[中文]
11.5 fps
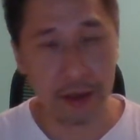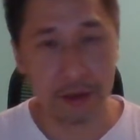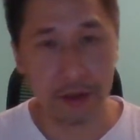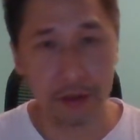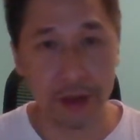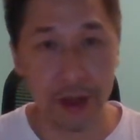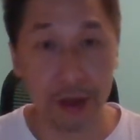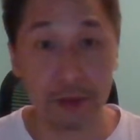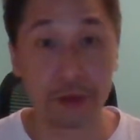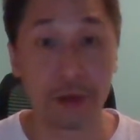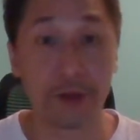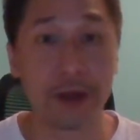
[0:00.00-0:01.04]
就像
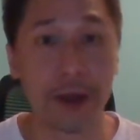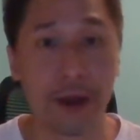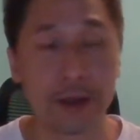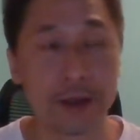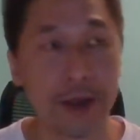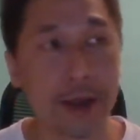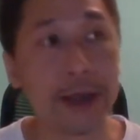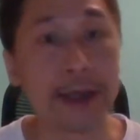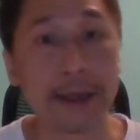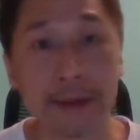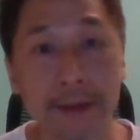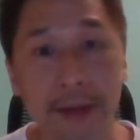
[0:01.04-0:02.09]
举例啊，像
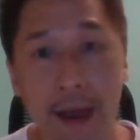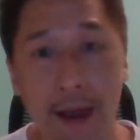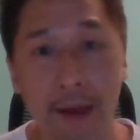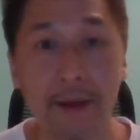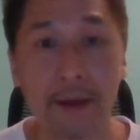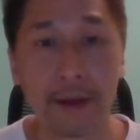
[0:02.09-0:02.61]
恒大，